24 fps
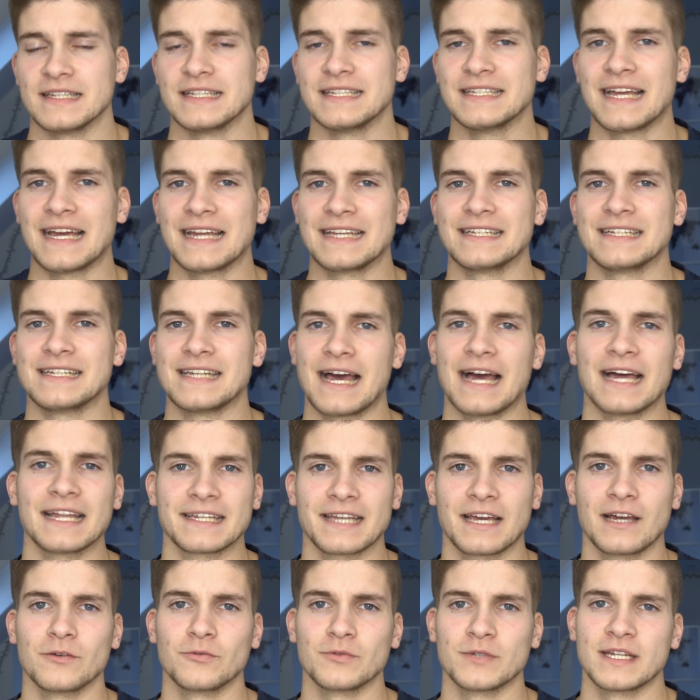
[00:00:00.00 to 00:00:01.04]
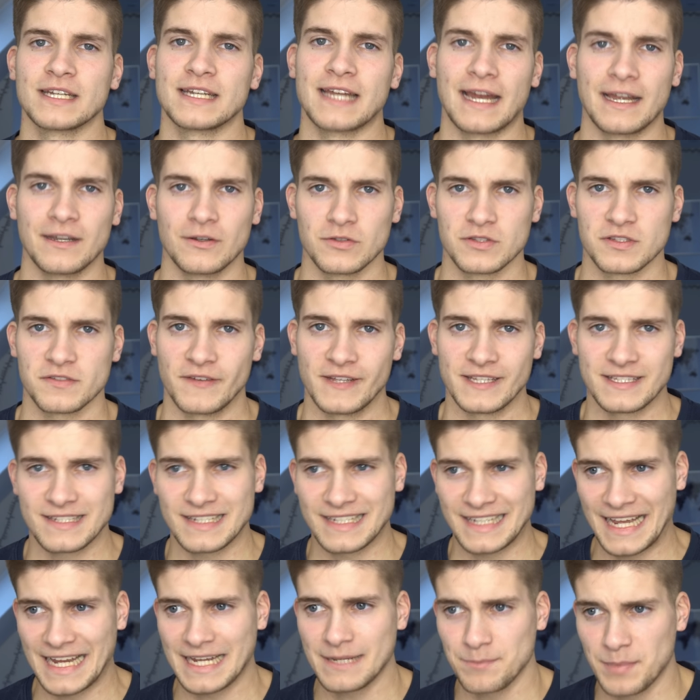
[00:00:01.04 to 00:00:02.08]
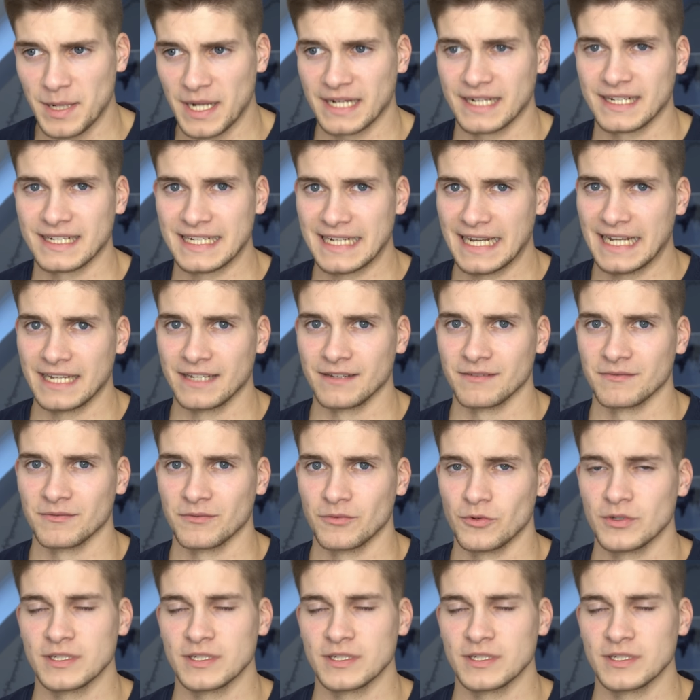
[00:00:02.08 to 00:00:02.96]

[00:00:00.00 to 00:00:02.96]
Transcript: in einen A321 rein einpacken kann.